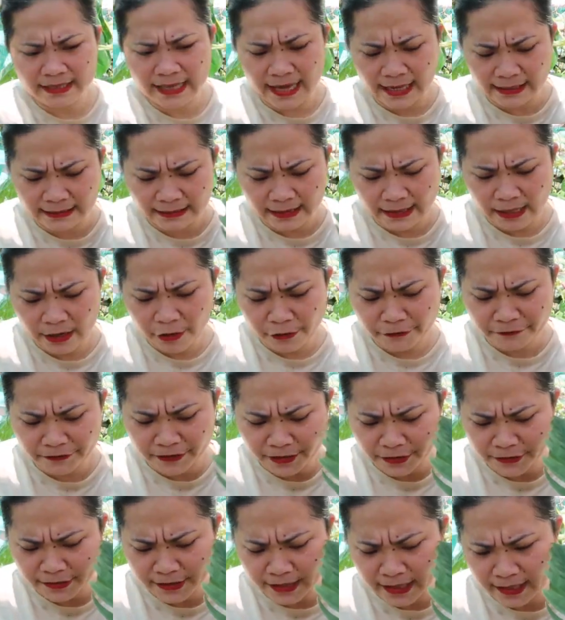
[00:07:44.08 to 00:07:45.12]
dati, ang
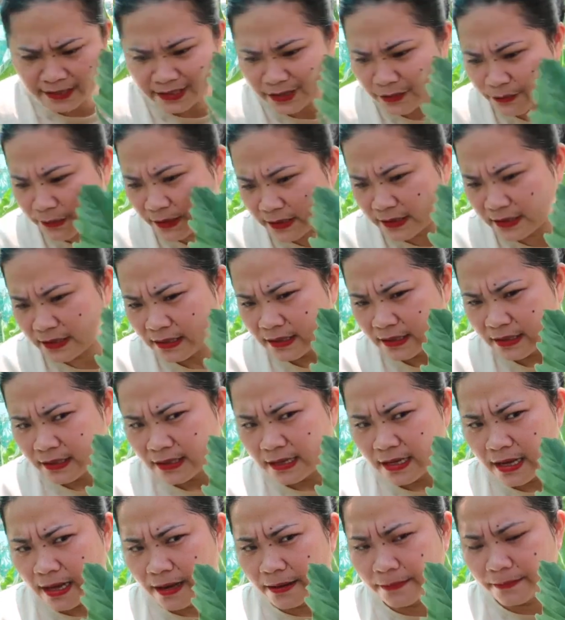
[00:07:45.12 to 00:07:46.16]
offer ko sa kanya, one,
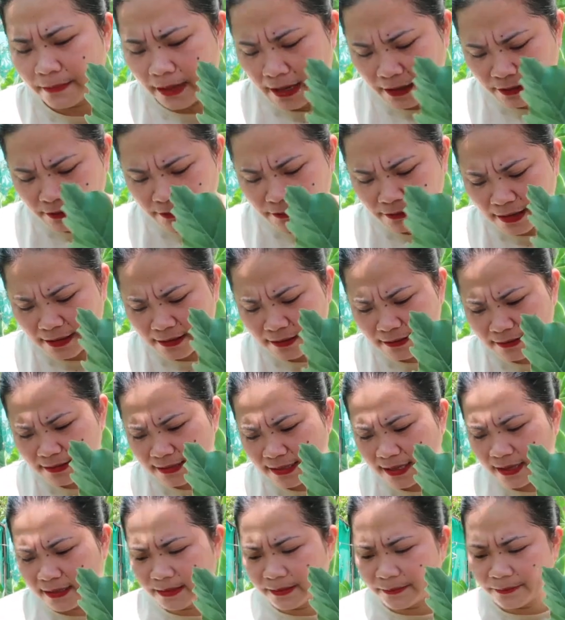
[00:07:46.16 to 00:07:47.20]
ang, ang, ang
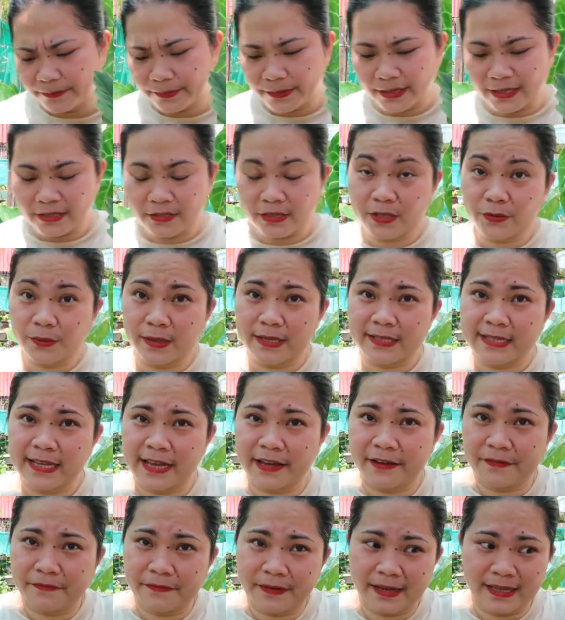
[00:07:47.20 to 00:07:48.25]
selling price is
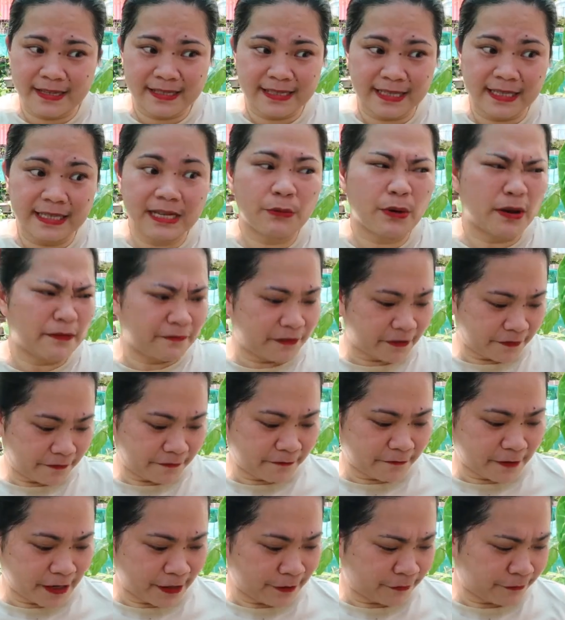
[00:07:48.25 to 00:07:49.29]
1,700. Sige na,
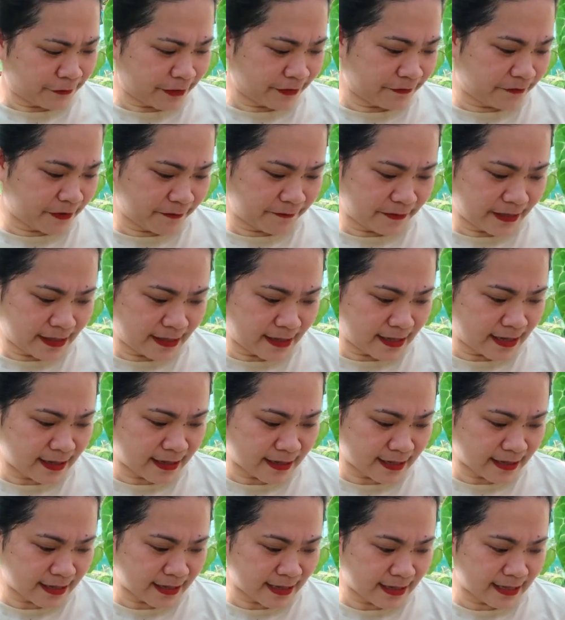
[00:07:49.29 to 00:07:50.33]
1,550 na
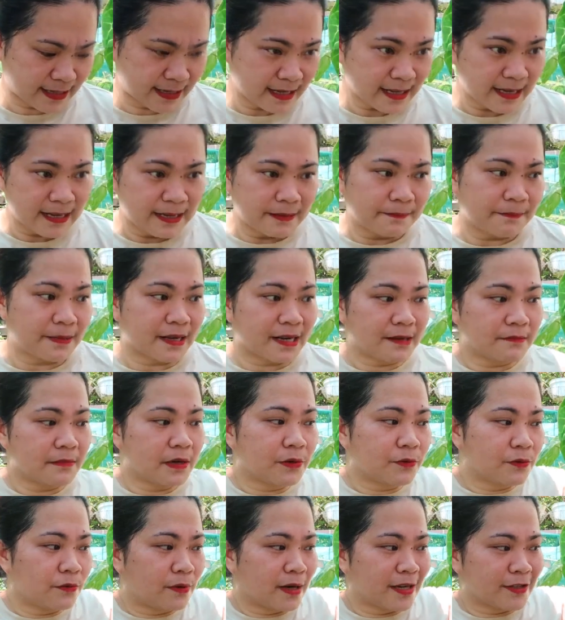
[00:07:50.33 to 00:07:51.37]
lang yan para
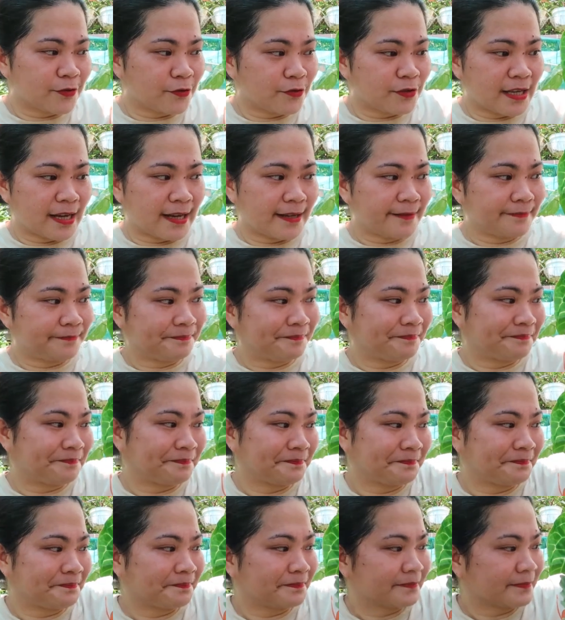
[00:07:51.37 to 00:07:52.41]
makuha nyo na
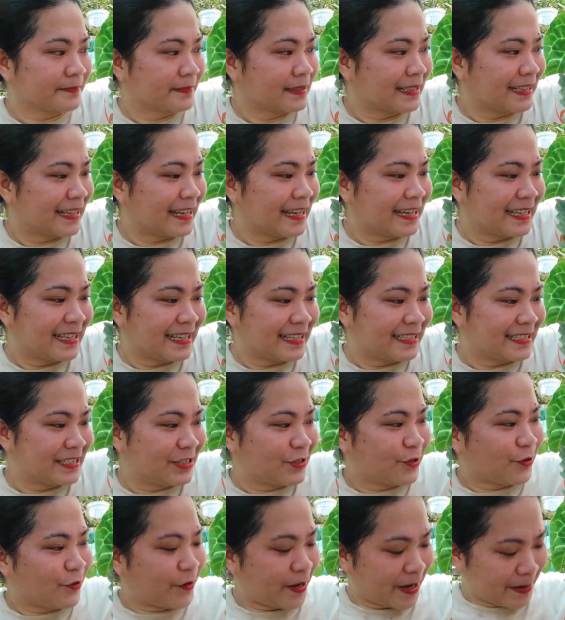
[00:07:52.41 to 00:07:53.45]

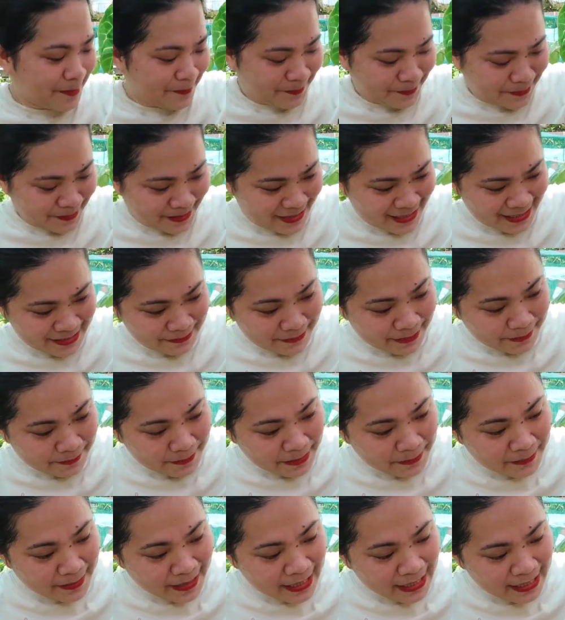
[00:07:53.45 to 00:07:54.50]
Choco Empress.
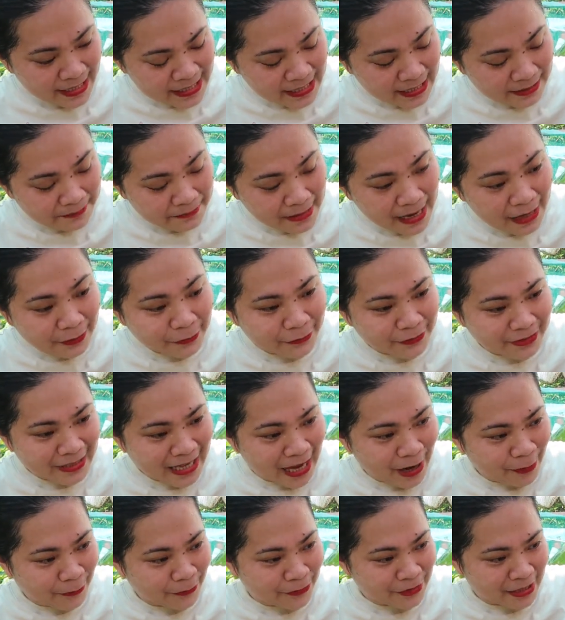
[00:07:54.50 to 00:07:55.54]
Magbibigay na siya ng bagong
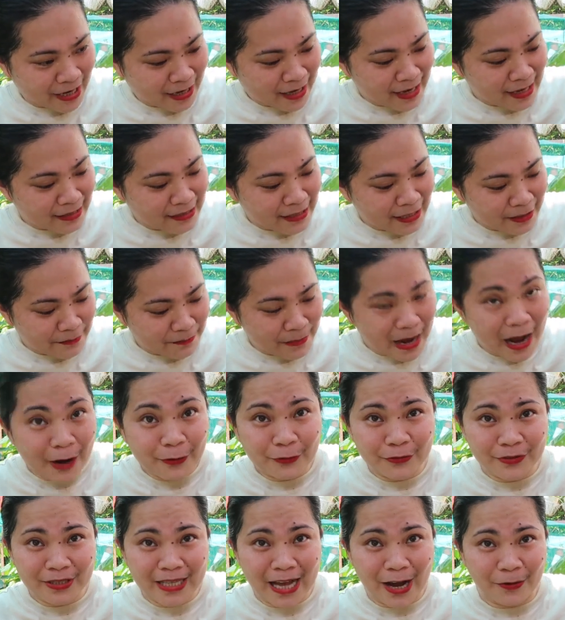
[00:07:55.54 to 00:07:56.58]
dahon niya. Ang ganda ng
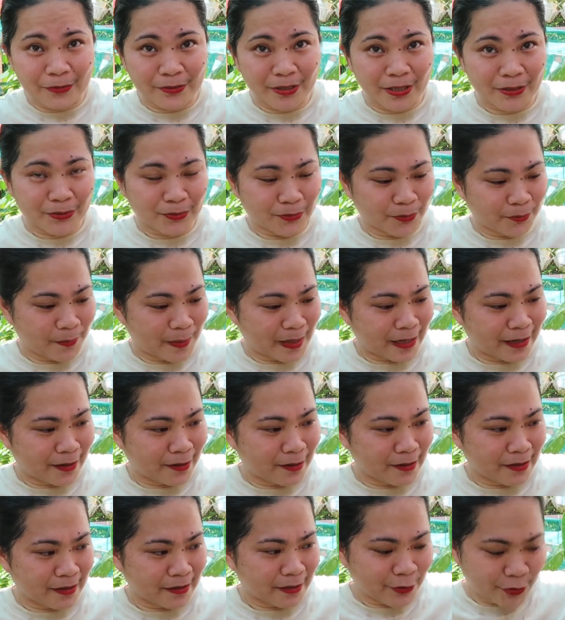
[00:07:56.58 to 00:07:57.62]
bagong dahon nito.
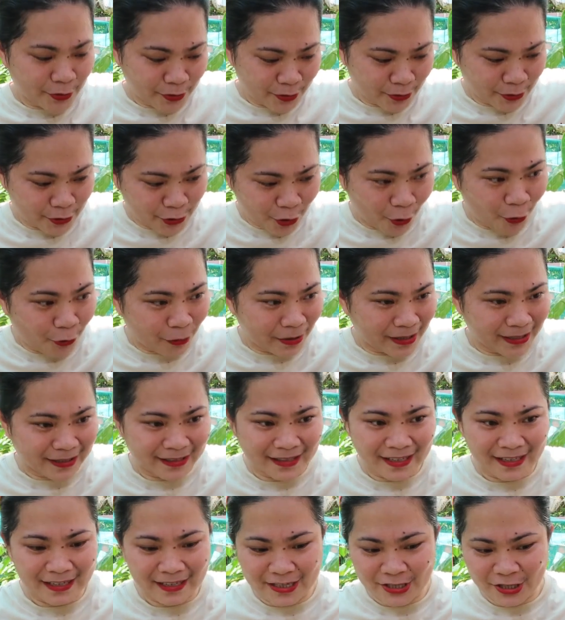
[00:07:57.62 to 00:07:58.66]
Parang chocolate
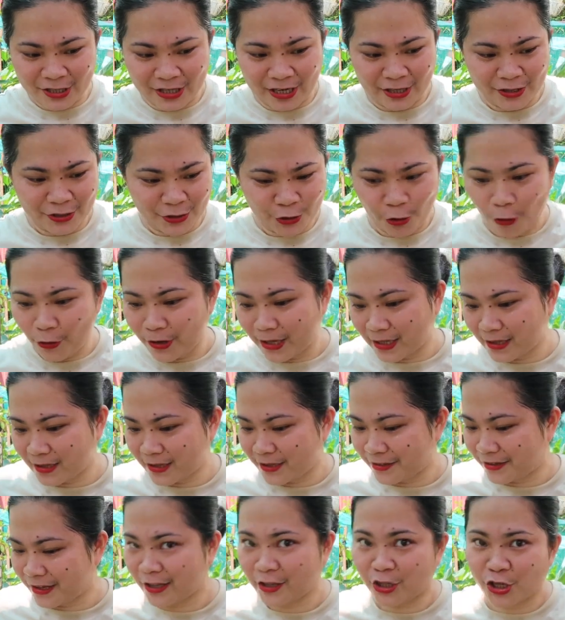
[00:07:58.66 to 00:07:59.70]
talaga siya. Chocolate
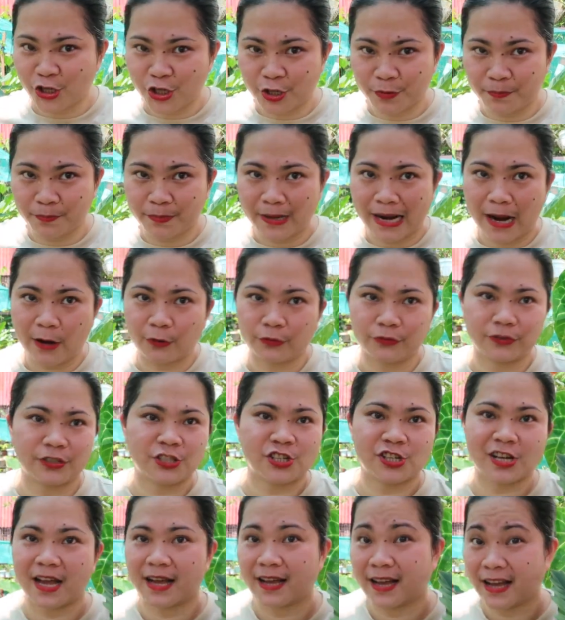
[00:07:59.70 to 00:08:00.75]
reddish brown
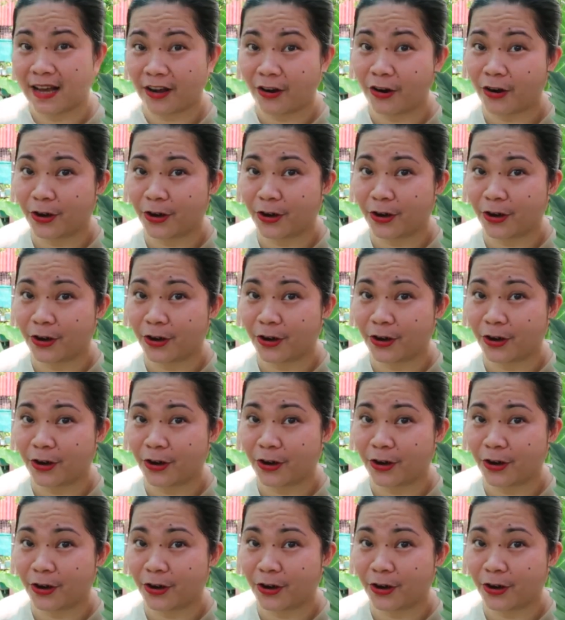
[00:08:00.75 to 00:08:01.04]
siya ang